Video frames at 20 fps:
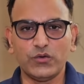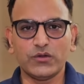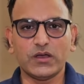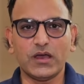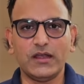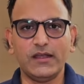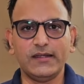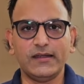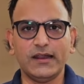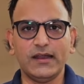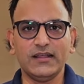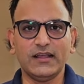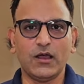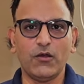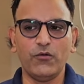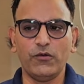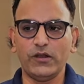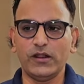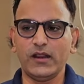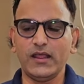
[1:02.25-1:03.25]
उनका रिटेल
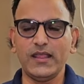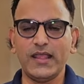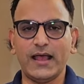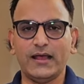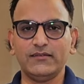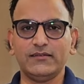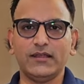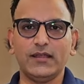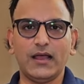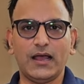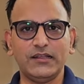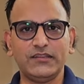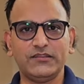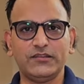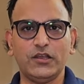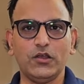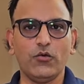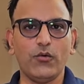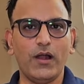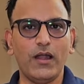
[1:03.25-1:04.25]
काउंटर है यहाँ से
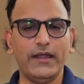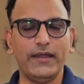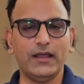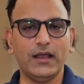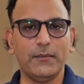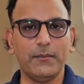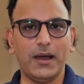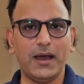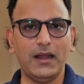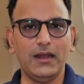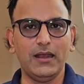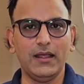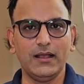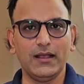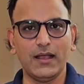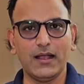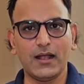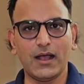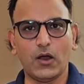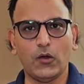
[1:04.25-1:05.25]
अच्छी क्वालिटी का माल ले
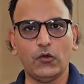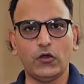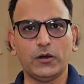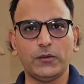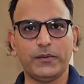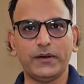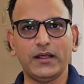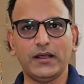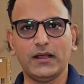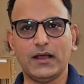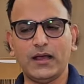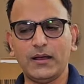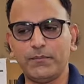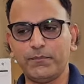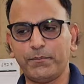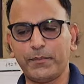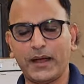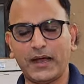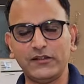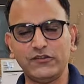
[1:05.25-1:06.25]
गए काउंटर पर रखा
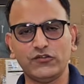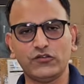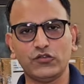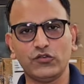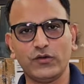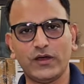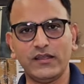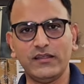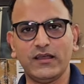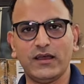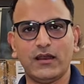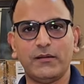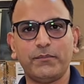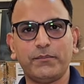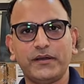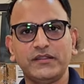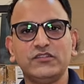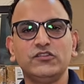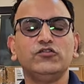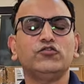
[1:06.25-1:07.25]
पांच सौ हजार
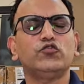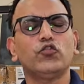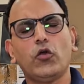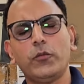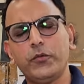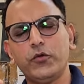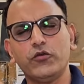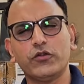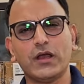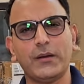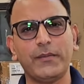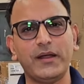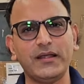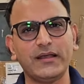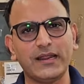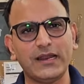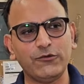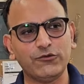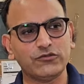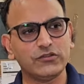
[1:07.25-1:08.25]
जो भी उनका मन
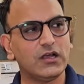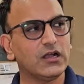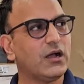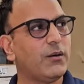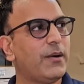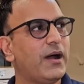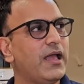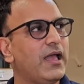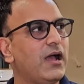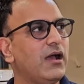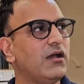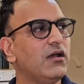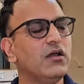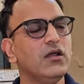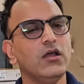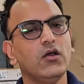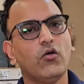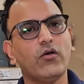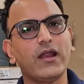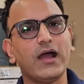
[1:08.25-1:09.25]
करे उतना कमाया
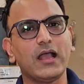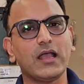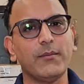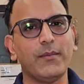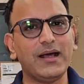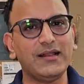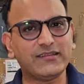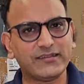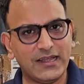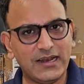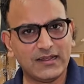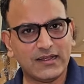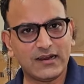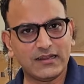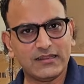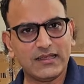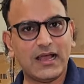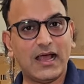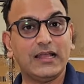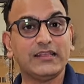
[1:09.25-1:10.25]
और आगे माल सेल
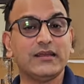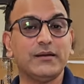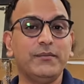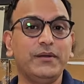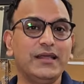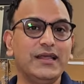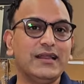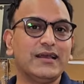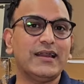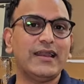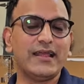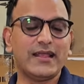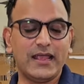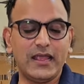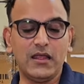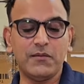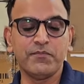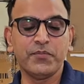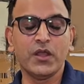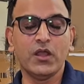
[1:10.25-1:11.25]
कर दिया आज हम डील
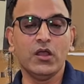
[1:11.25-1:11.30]
करेंगे